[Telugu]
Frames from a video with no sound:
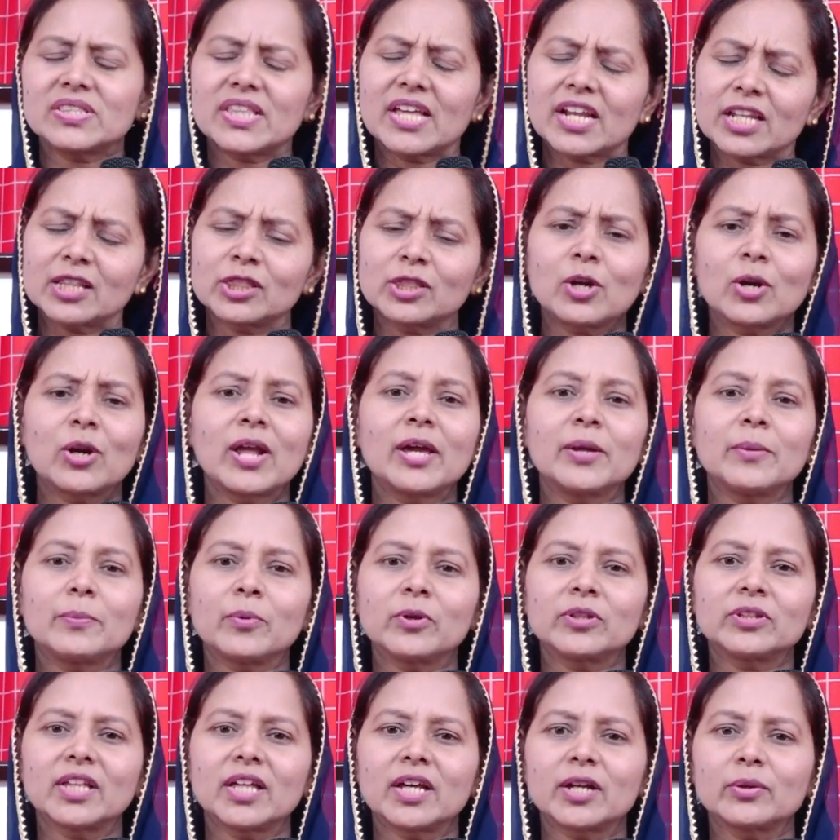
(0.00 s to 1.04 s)
దరిద్రులు
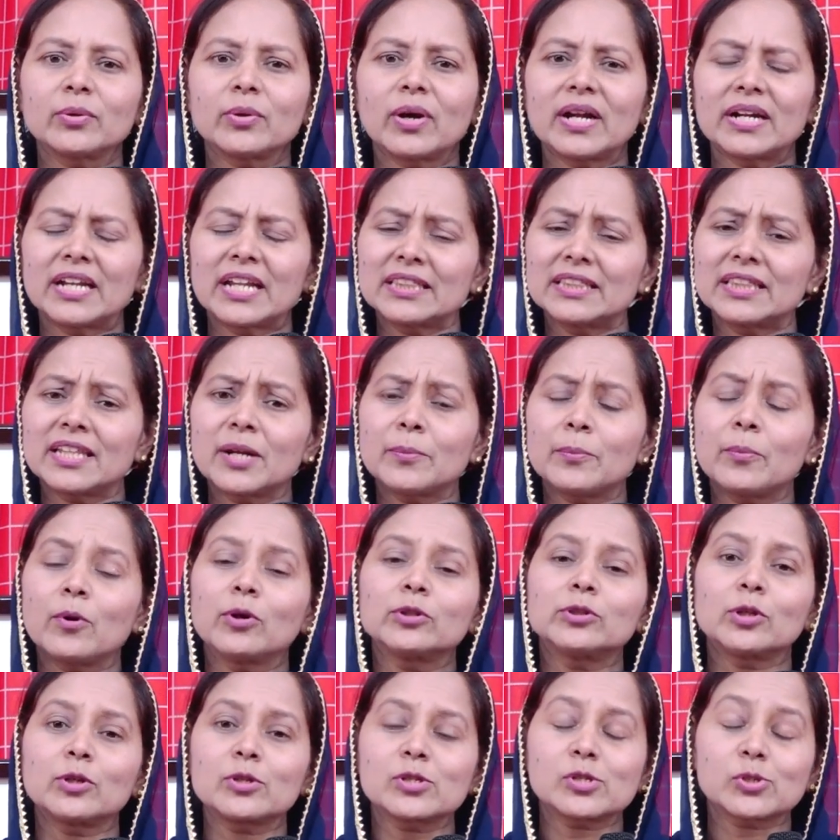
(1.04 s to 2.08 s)
అయిపోతారు
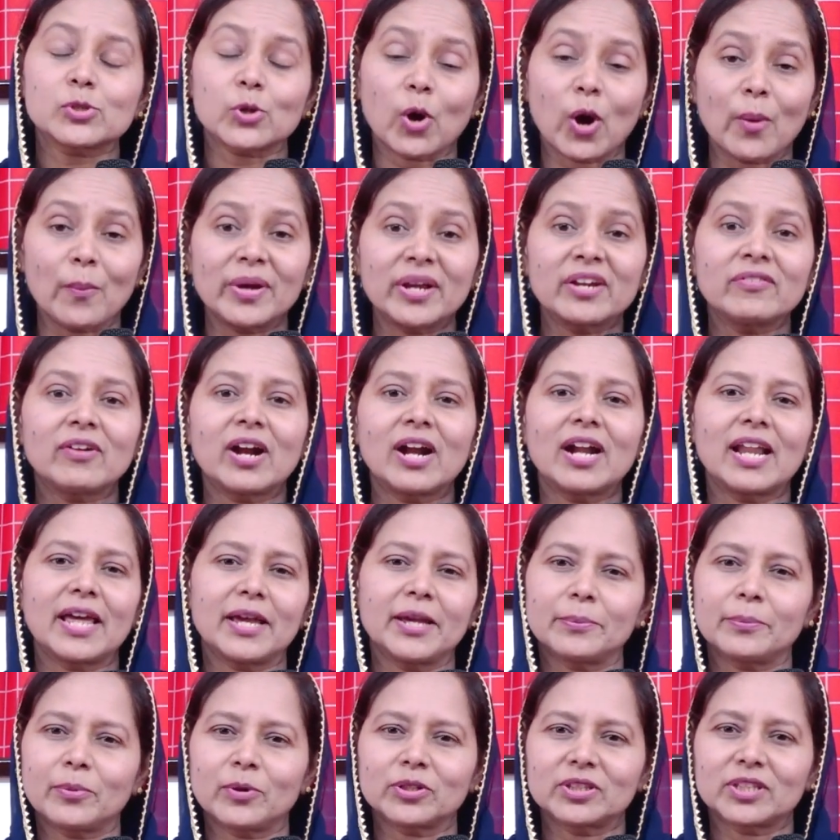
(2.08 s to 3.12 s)
నిద్రపోతులు సోమరి వాళ్ళు
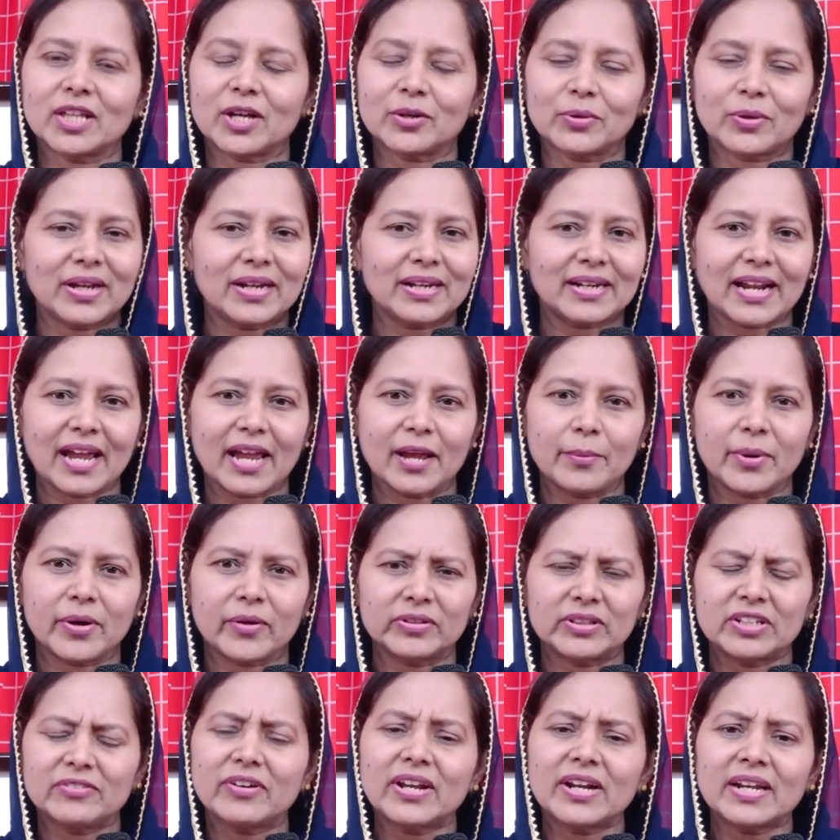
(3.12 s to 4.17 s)
అయిపోతారు అని రాయబడి
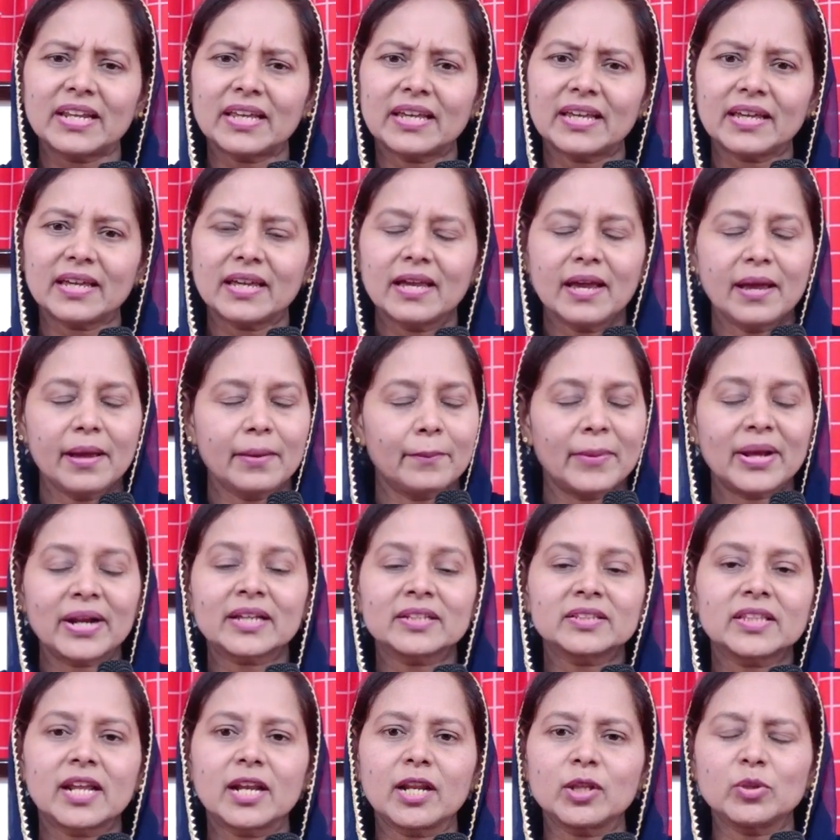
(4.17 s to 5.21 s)
ఉంది ఇవన్నీ
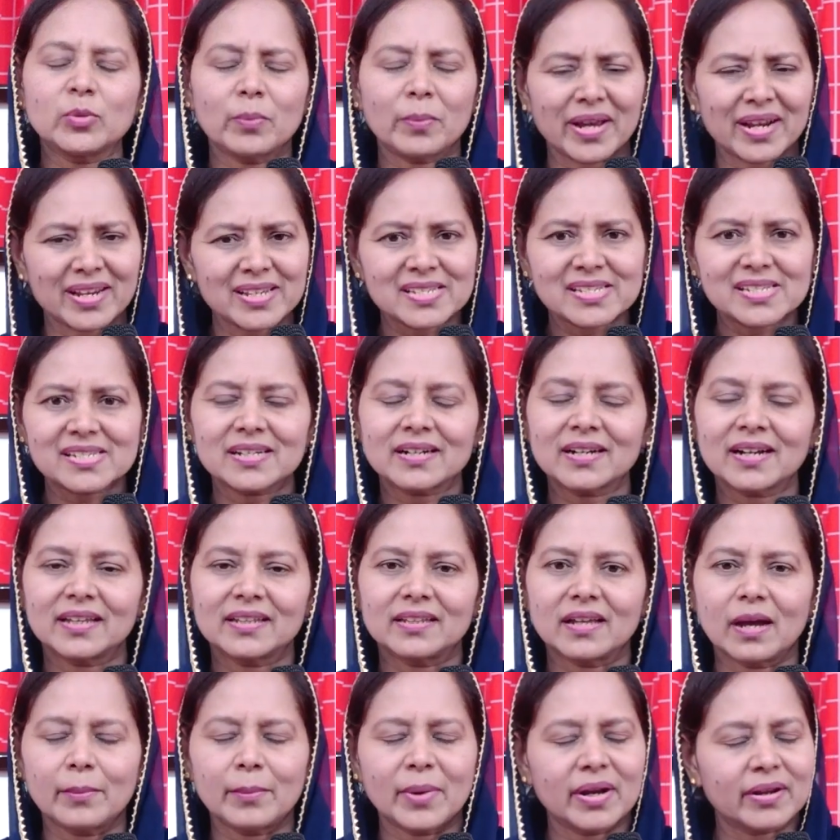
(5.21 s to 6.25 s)
మనకు తెలియదు మన ఇష్టం
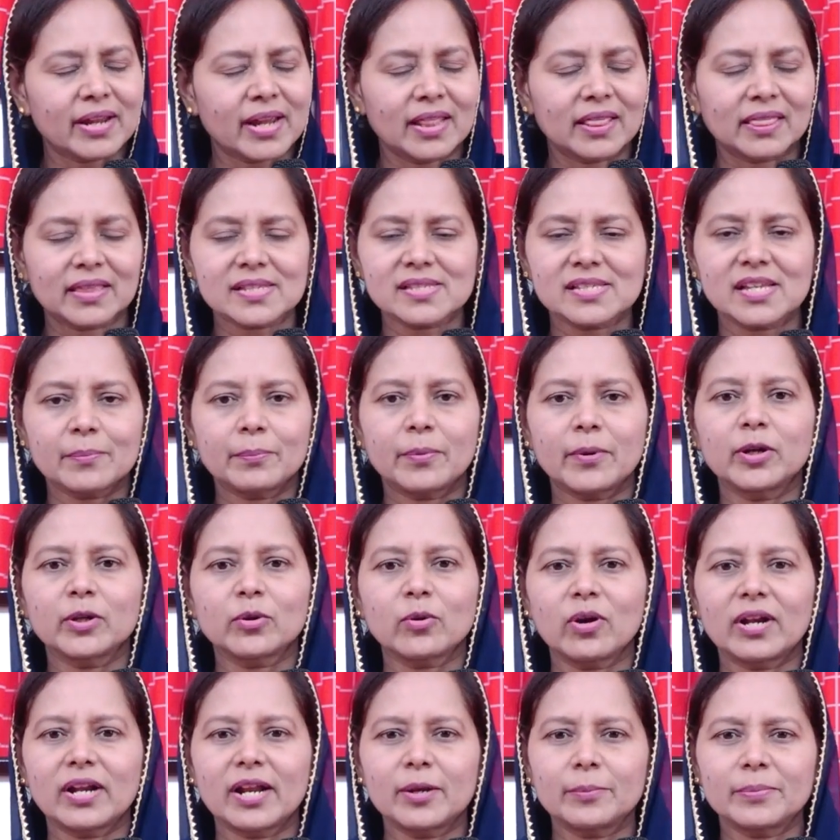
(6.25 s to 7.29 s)
కదా మనకు ఎంతసేపు
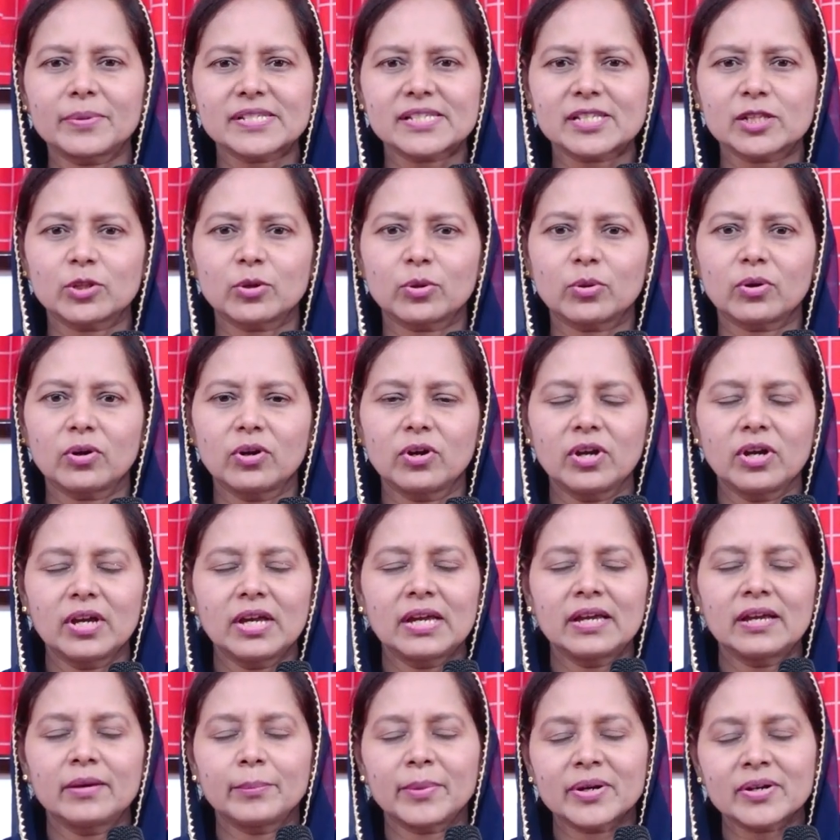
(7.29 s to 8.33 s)
పడుకోవాలనిపిస్తుందో
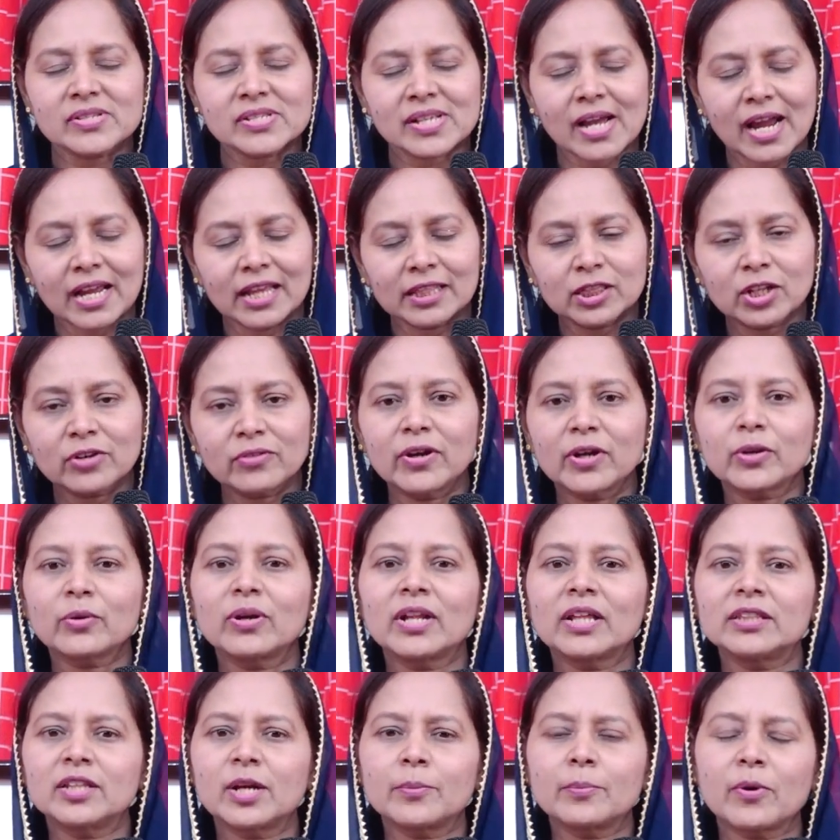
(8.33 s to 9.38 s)
మనం సాయంత్రం వరకు
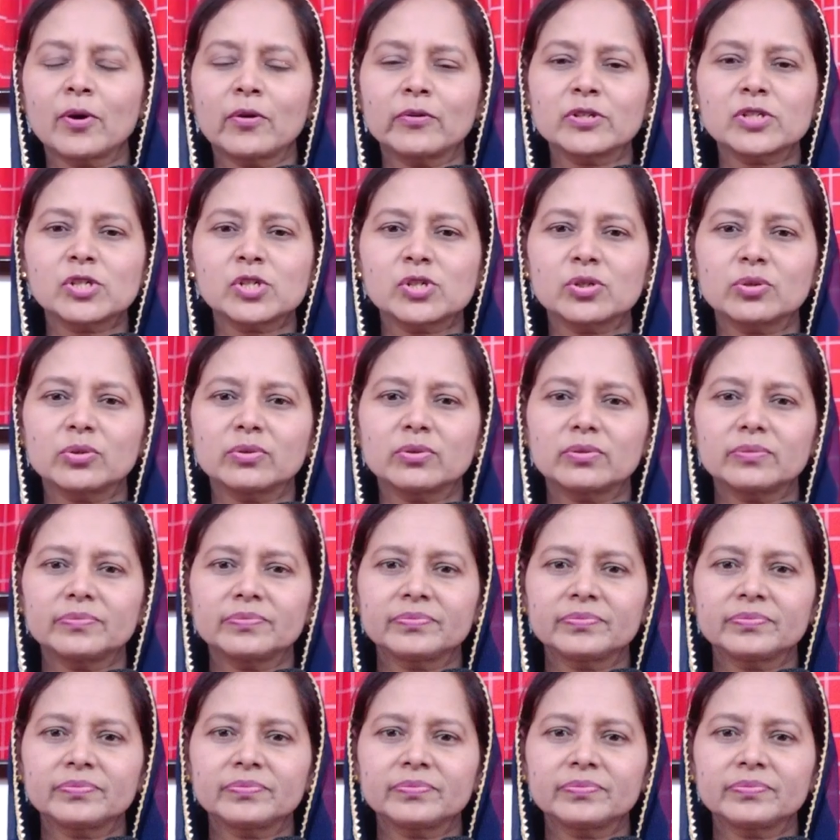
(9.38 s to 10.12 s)
నిద్రపోవచ్చు